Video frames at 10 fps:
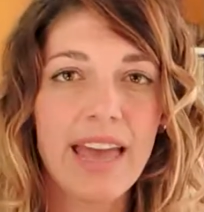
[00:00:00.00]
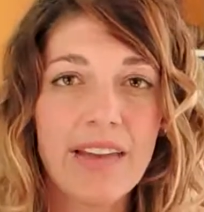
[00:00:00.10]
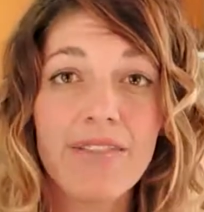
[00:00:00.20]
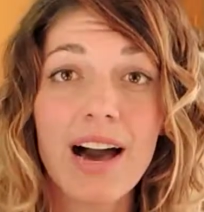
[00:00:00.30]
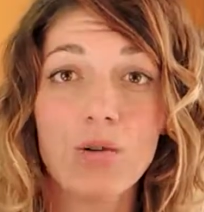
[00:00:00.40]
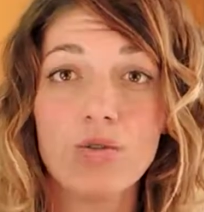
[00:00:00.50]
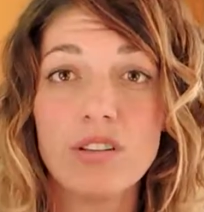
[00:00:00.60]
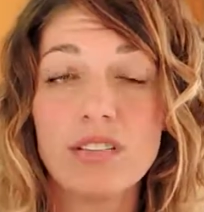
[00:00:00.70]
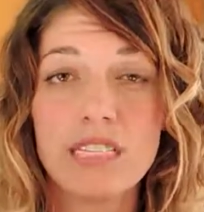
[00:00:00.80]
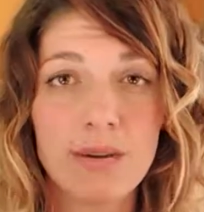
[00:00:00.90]
e
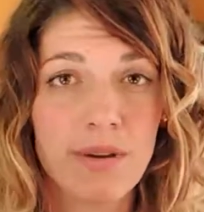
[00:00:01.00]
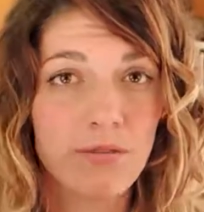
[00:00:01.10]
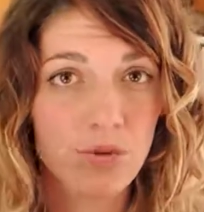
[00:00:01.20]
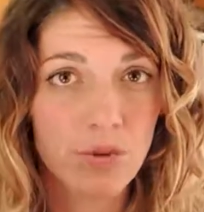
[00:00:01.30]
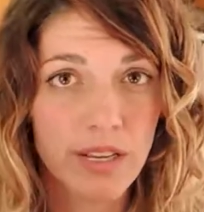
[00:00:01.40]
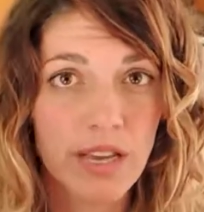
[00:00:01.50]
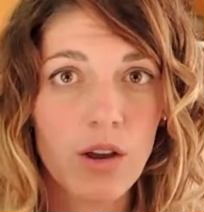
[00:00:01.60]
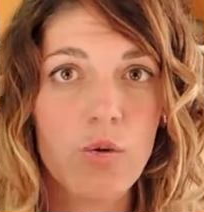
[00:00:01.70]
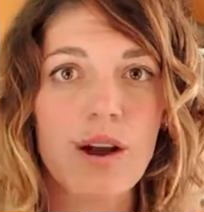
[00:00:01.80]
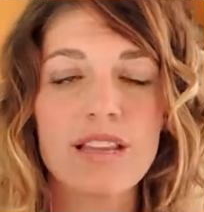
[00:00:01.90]
valuti insieme a
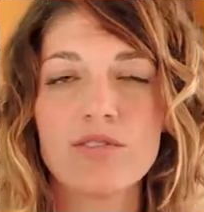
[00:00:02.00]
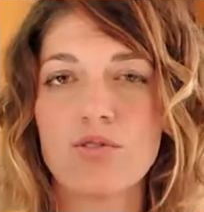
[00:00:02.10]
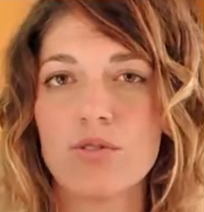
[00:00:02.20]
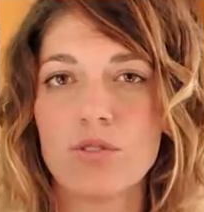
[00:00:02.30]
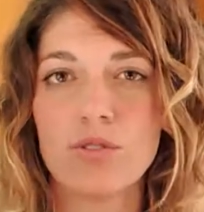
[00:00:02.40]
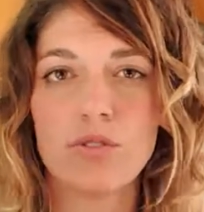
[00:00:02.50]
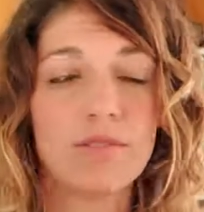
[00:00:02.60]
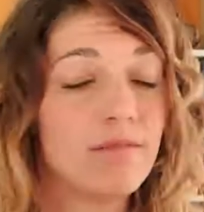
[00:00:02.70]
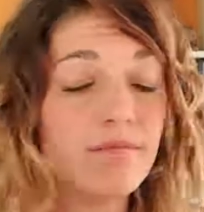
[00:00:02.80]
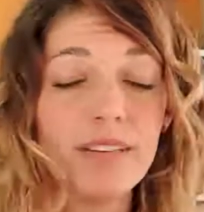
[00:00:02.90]
voi quali
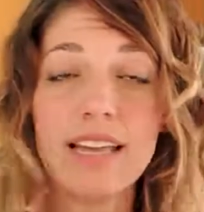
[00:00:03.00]
sono mm,